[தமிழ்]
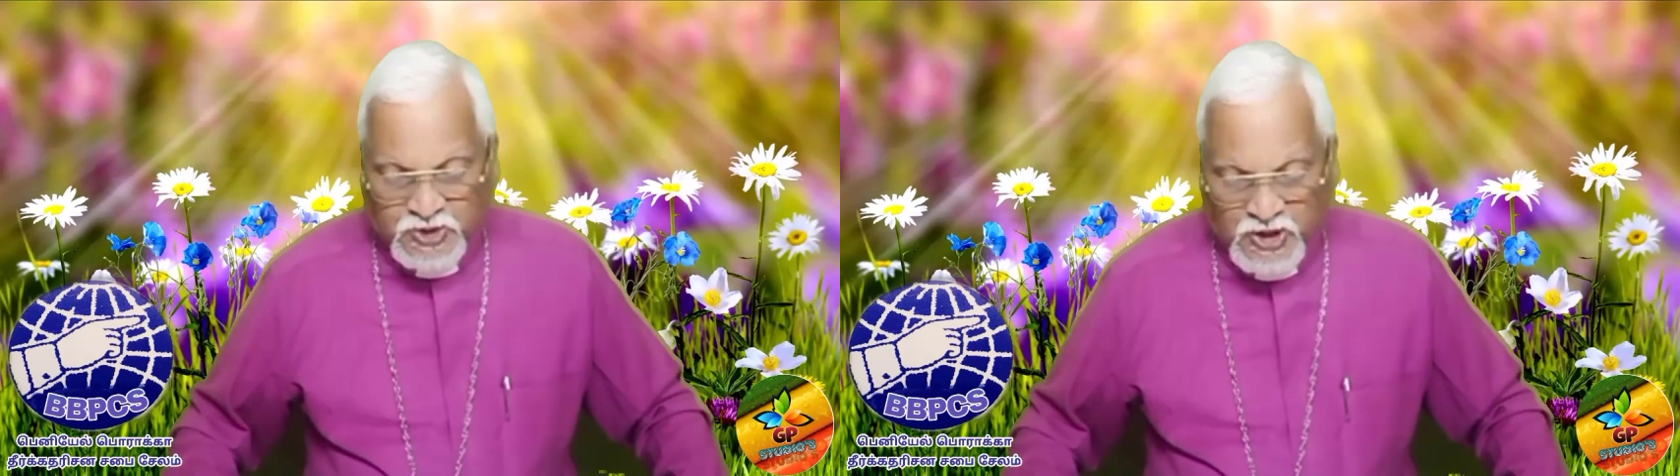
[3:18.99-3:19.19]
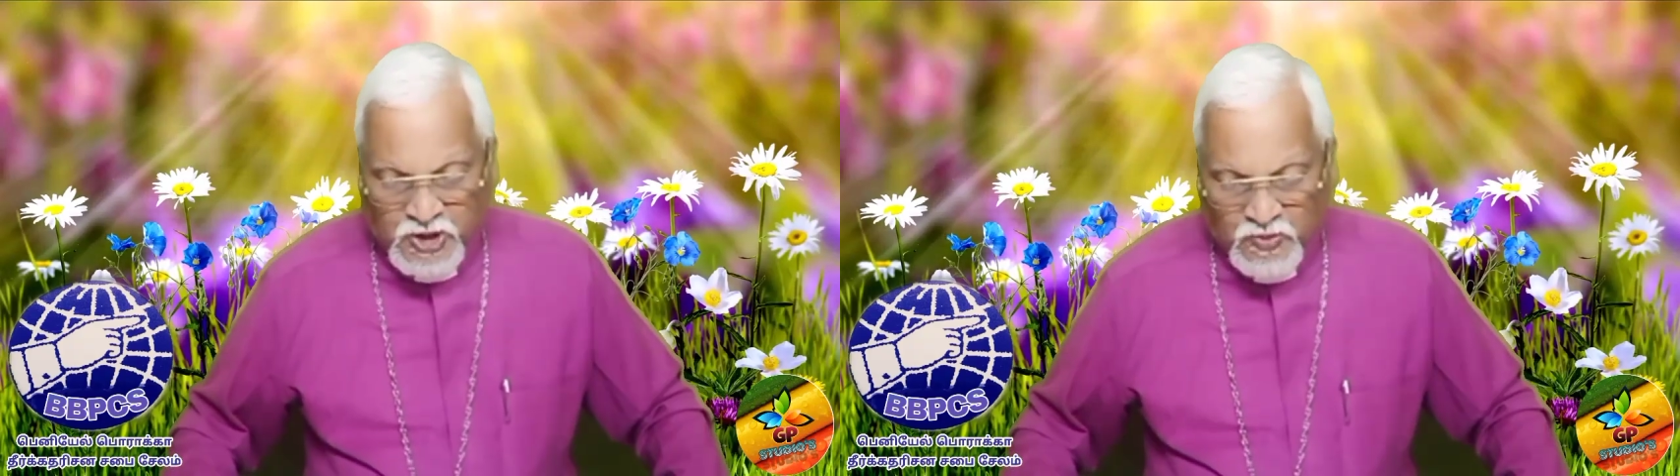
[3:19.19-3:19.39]

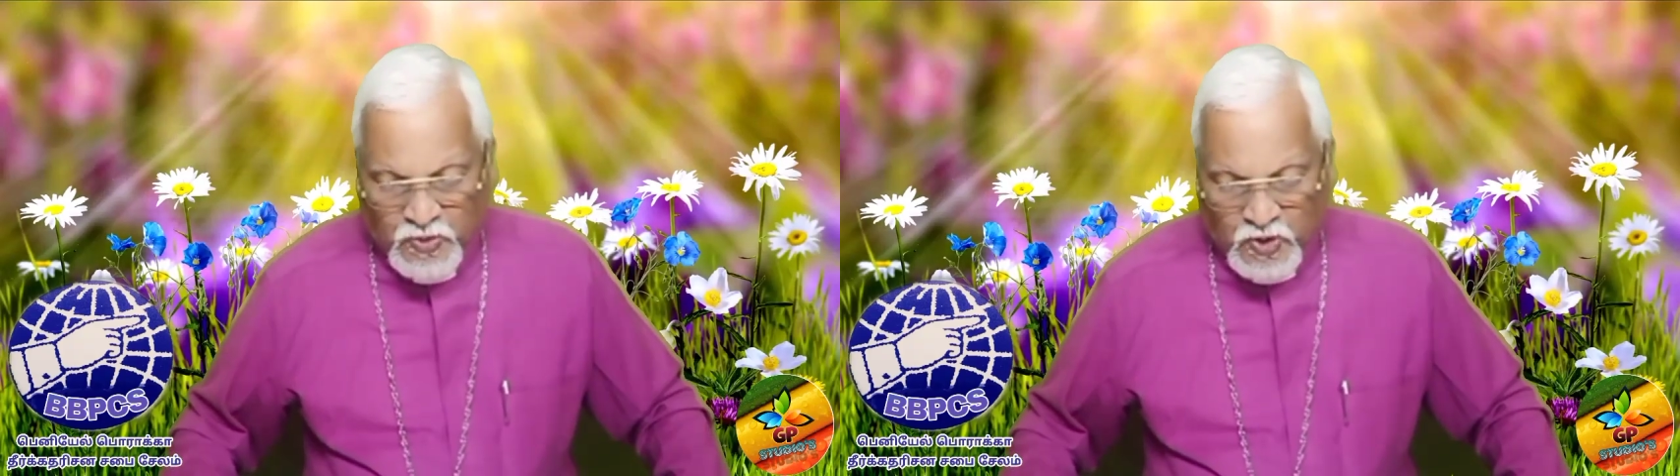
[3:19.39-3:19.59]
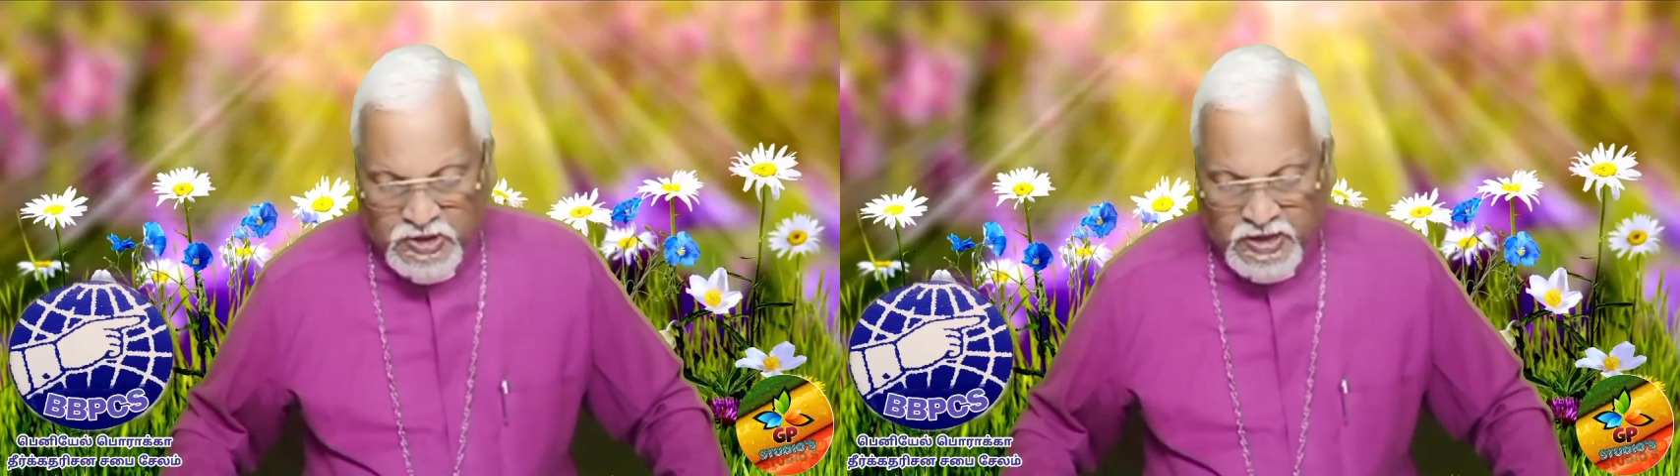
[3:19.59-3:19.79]
செய்யும்
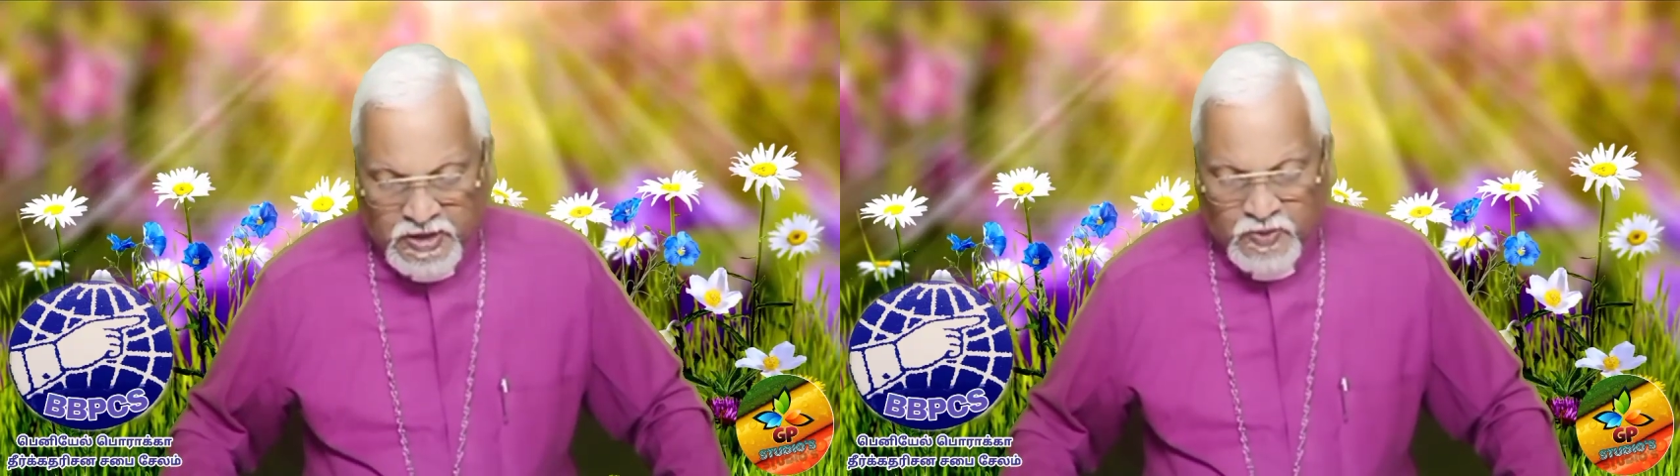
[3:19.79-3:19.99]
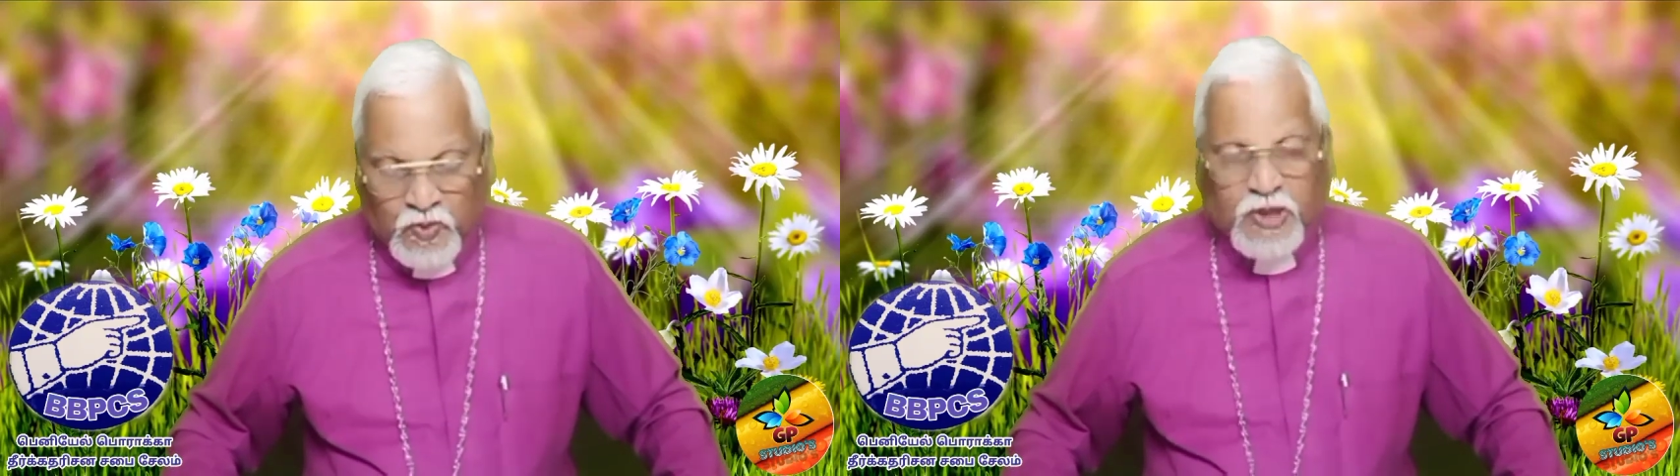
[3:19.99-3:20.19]
போது
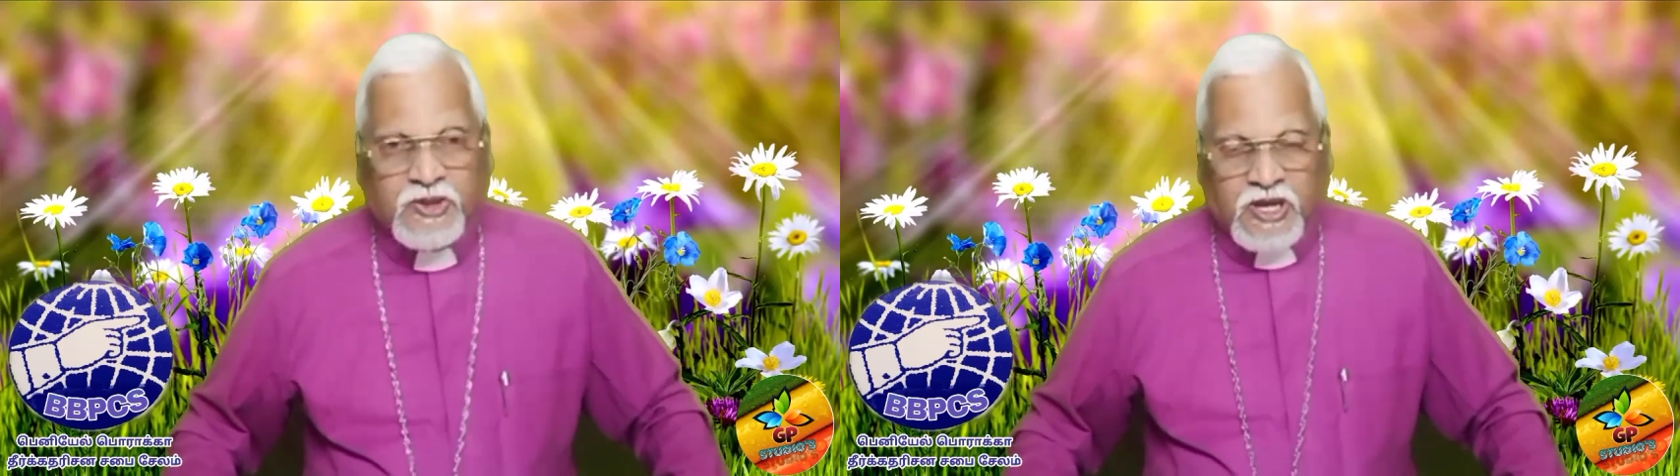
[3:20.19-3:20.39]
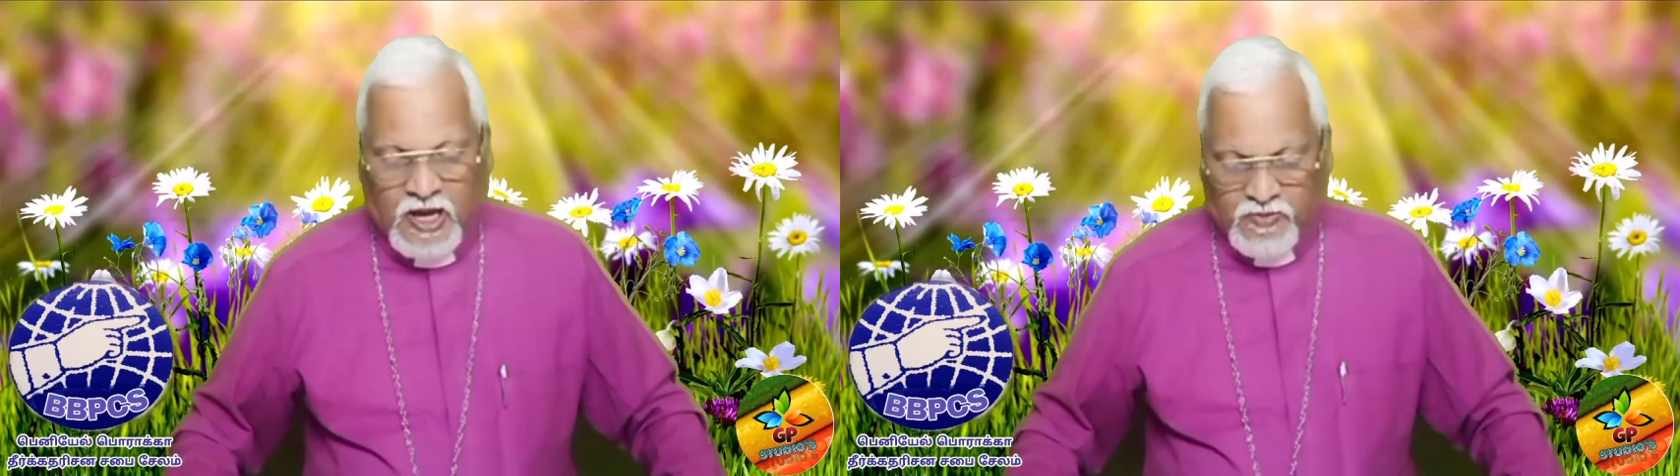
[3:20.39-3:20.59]
உன்
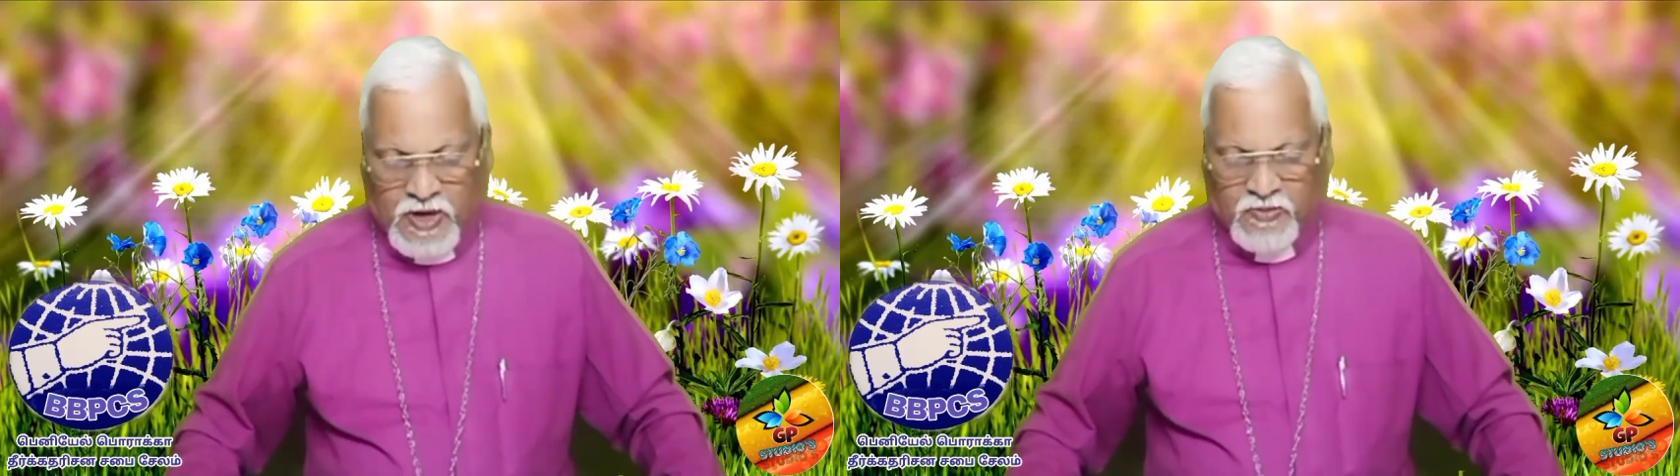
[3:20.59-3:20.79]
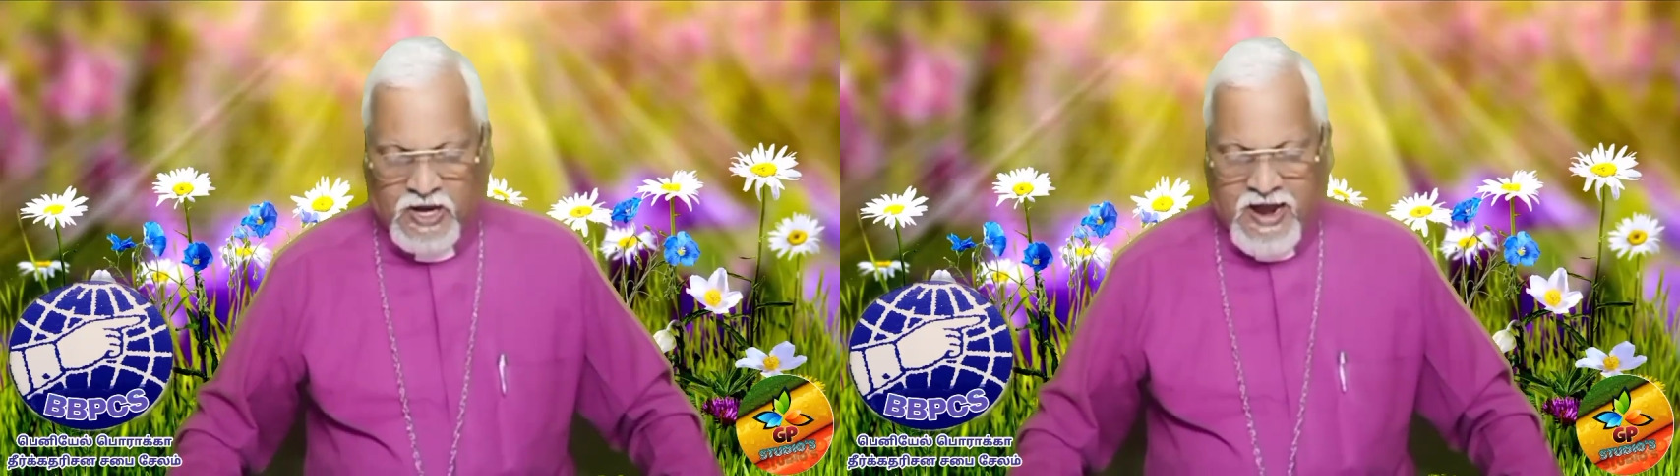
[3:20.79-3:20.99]

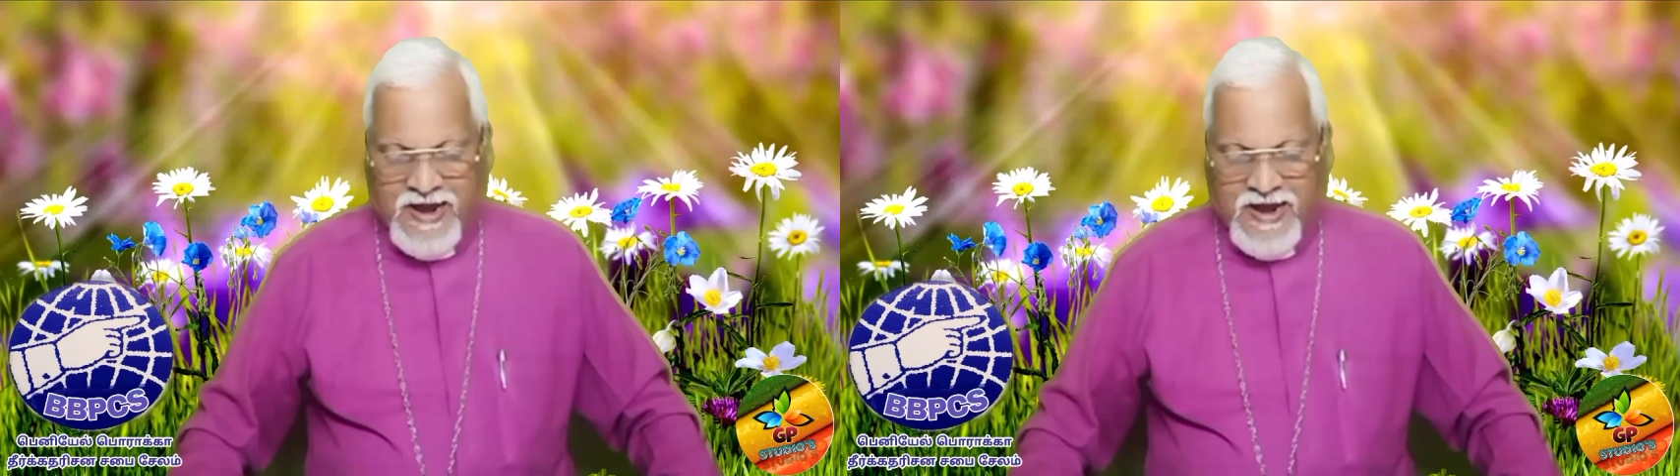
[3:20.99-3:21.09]
தர்மம்